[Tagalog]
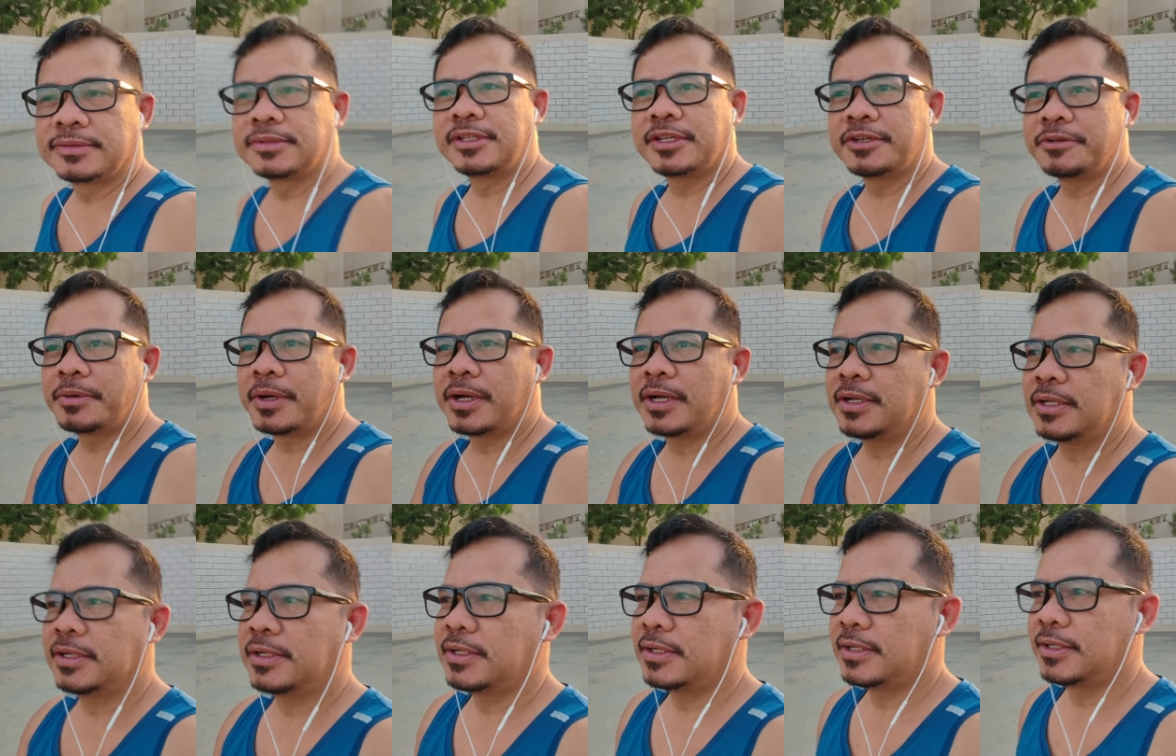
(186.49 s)
Di
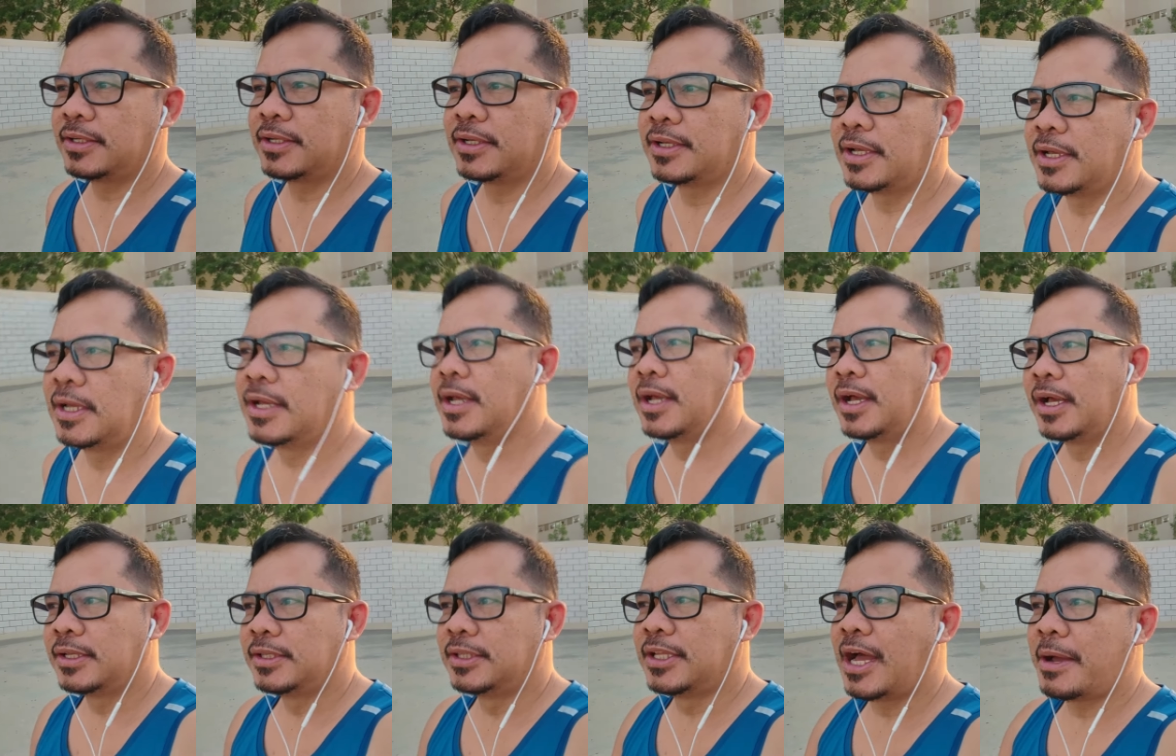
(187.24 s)
ba?
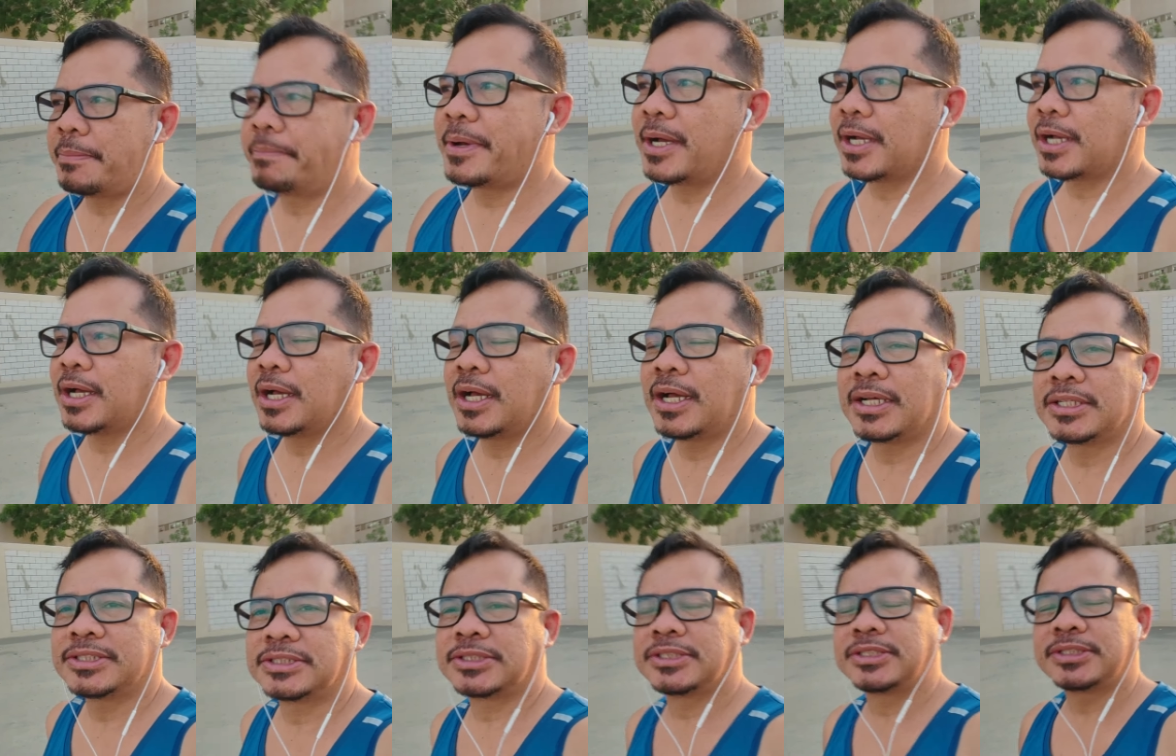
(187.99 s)

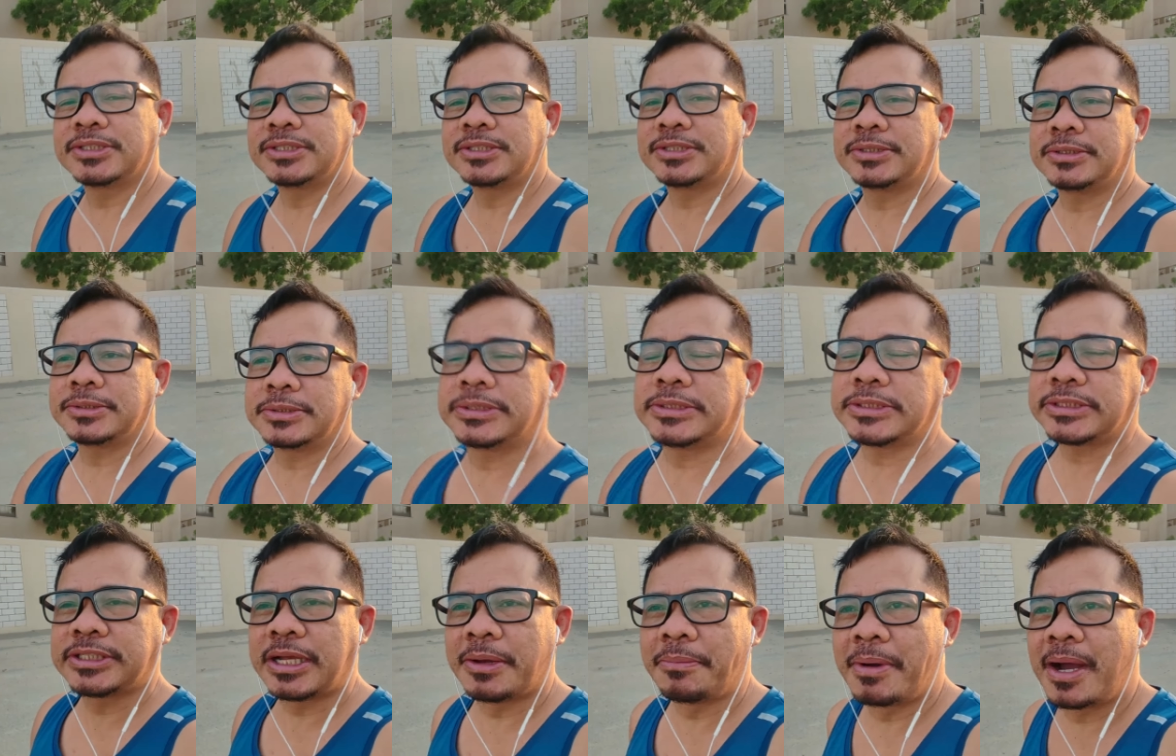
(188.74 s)

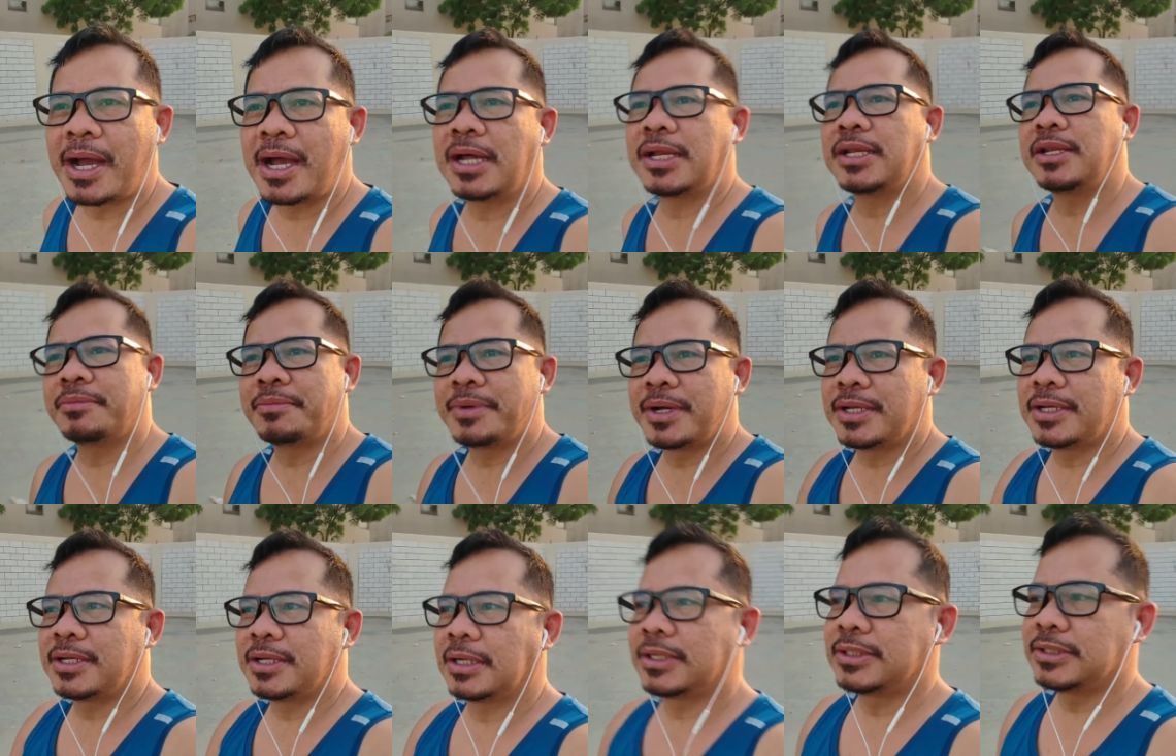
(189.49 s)
Napakasama
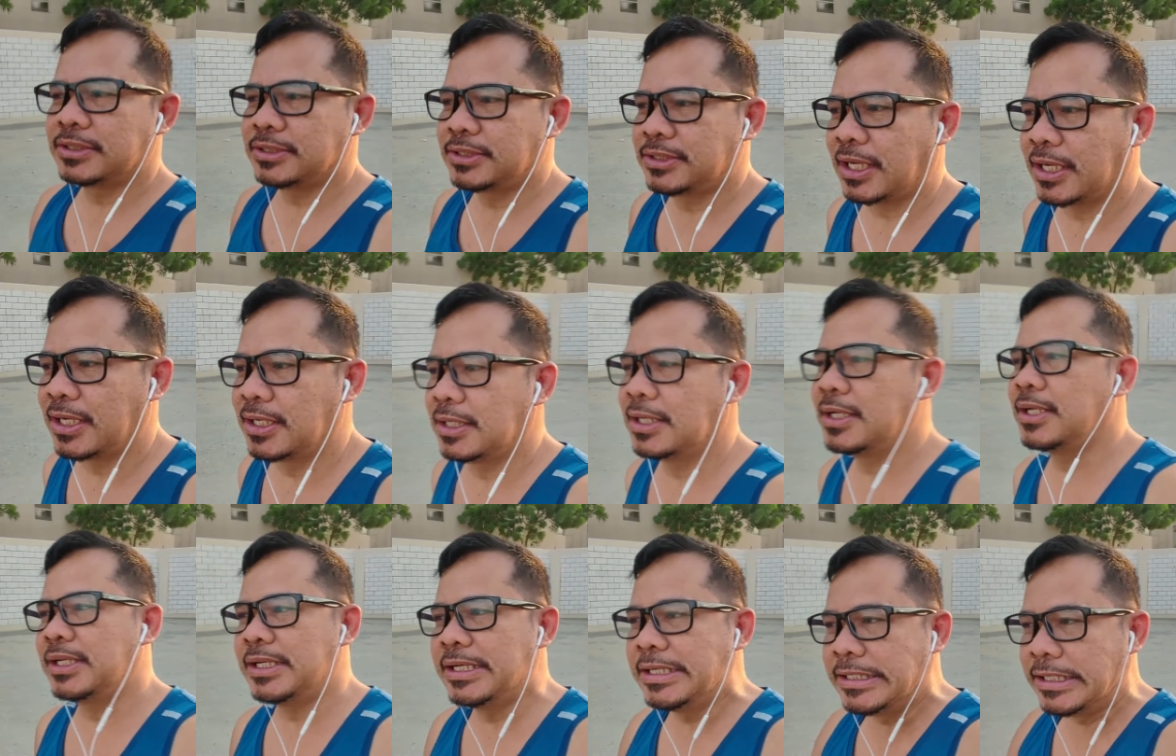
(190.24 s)
naman ng
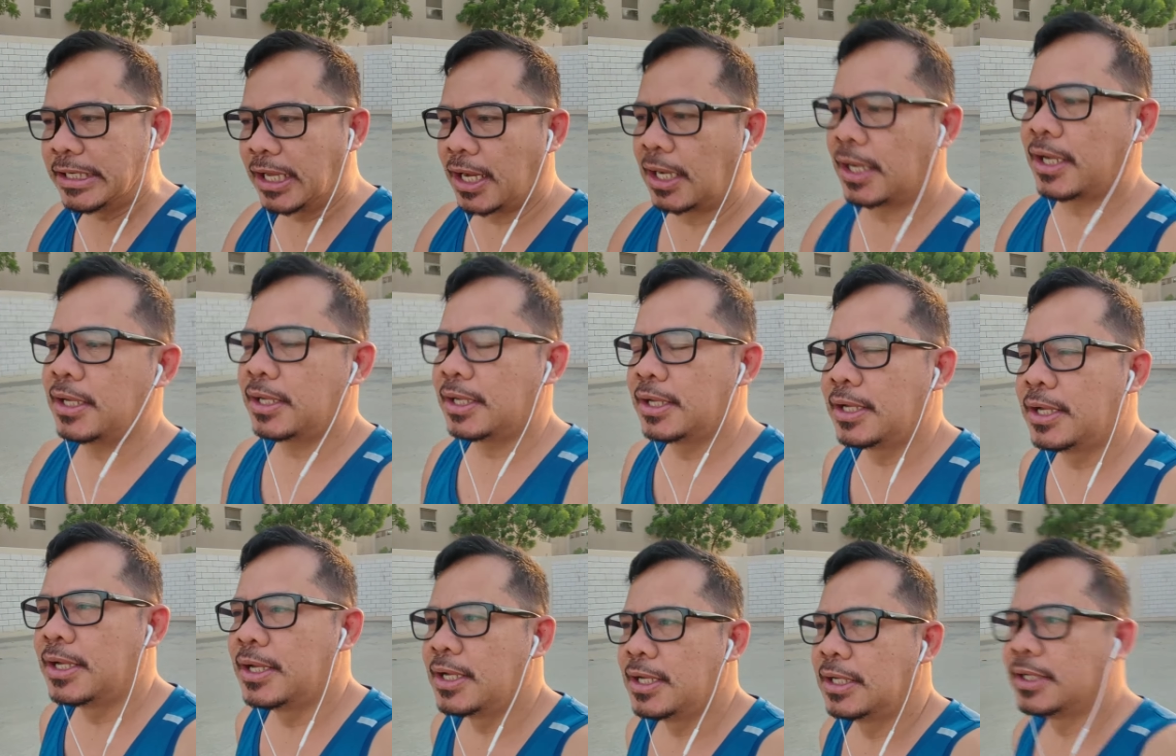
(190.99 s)
isang ina
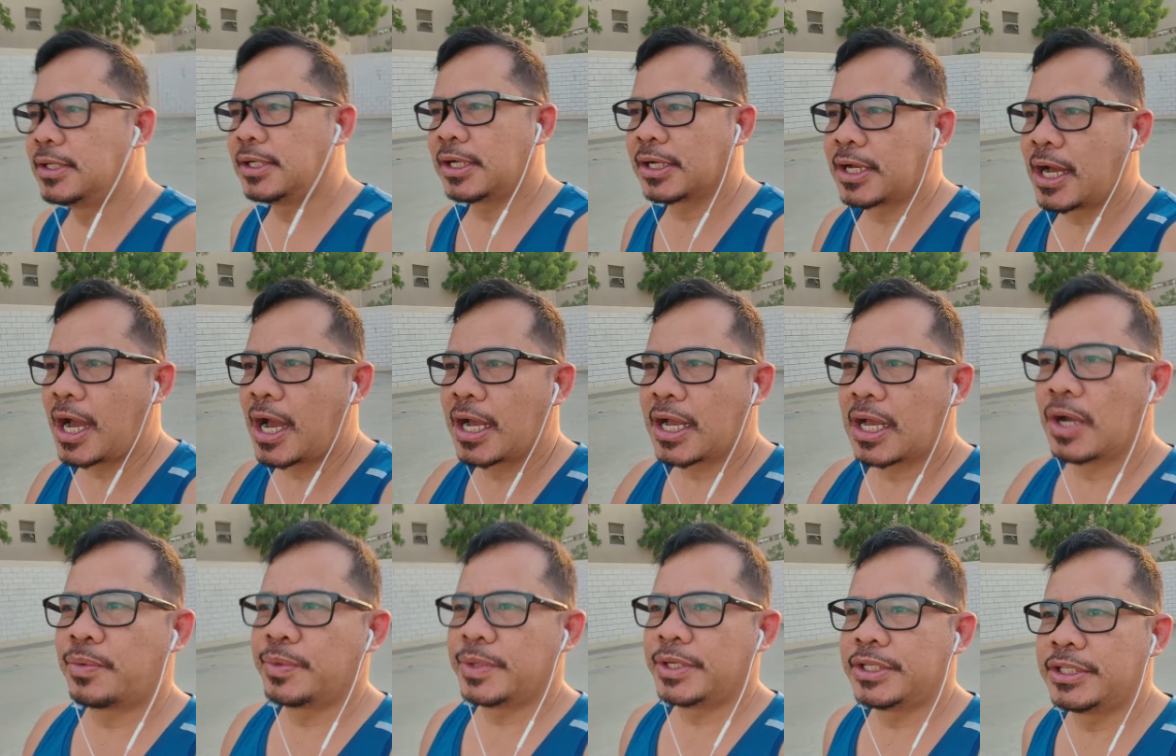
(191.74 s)
na
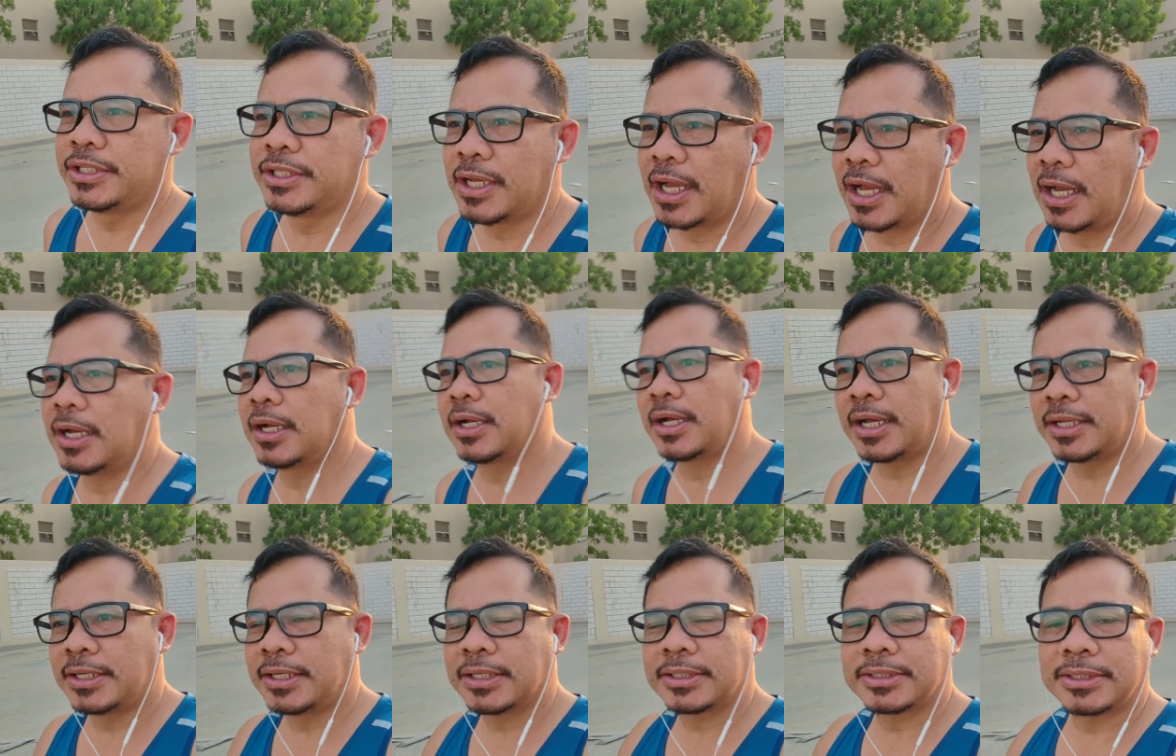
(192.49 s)
gagawin niya
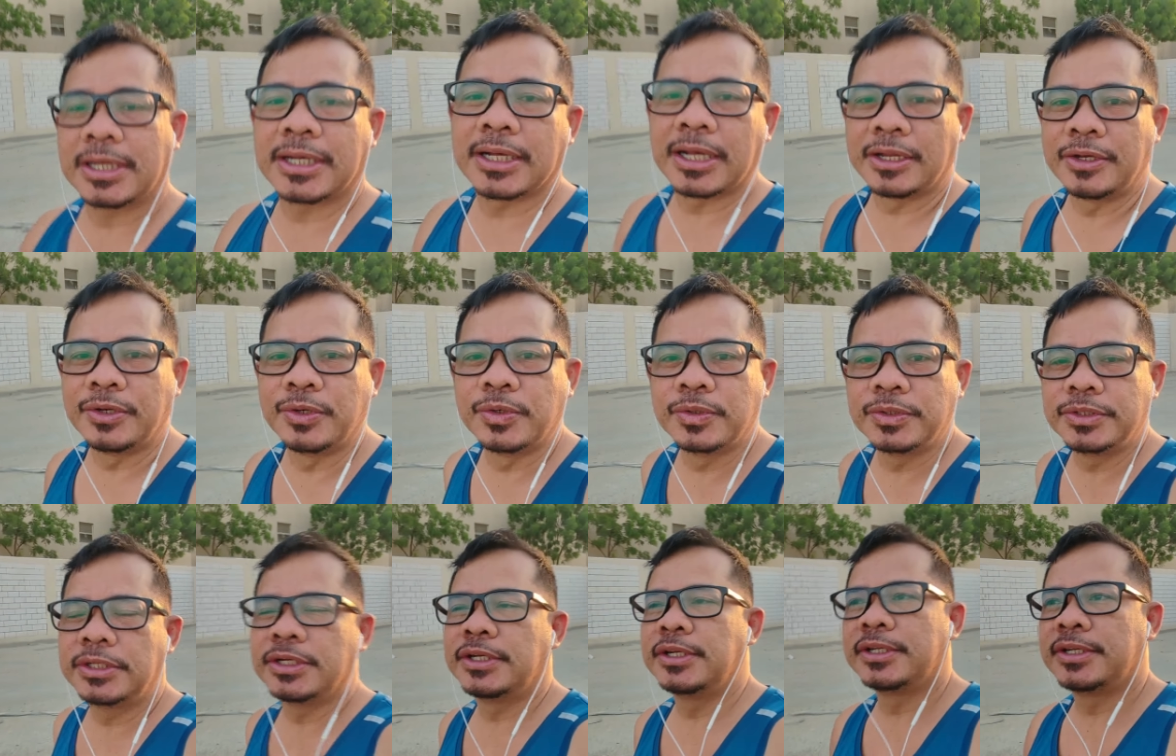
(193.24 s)
ang anak na
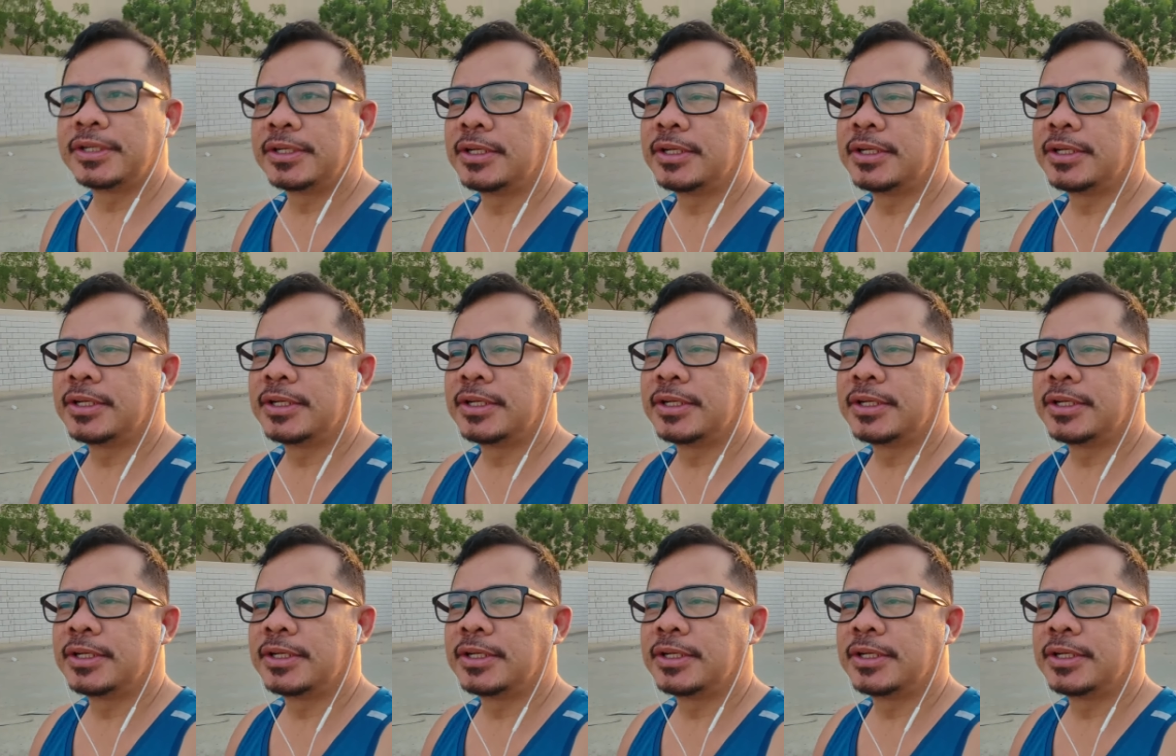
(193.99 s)
ganun.